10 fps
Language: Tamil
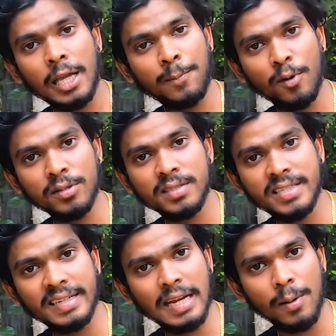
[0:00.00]
இப்போ வந்து
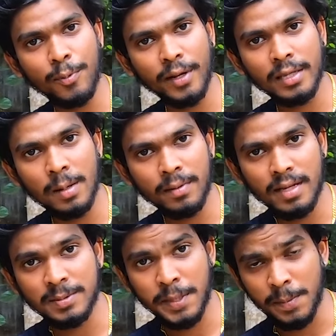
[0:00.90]
சிங்கிளாக போயிருக்கீங்க
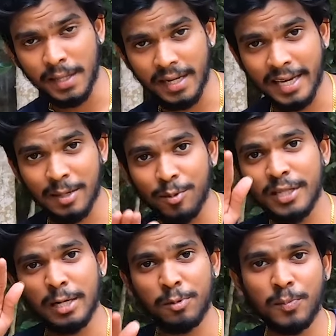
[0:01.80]
அப்படின்னா ஸ்பீட் பிரேக்கில்
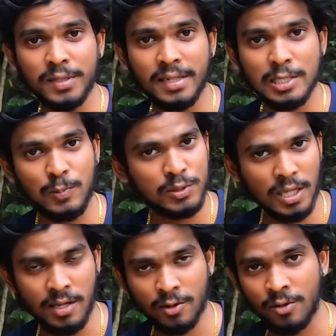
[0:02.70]
ஏறும்போது இறங்கும்போது பார்த்தீங்கன்னா
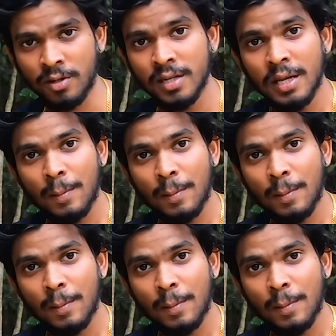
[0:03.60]
ஸ்மூத்தாக தான் இருக்கும்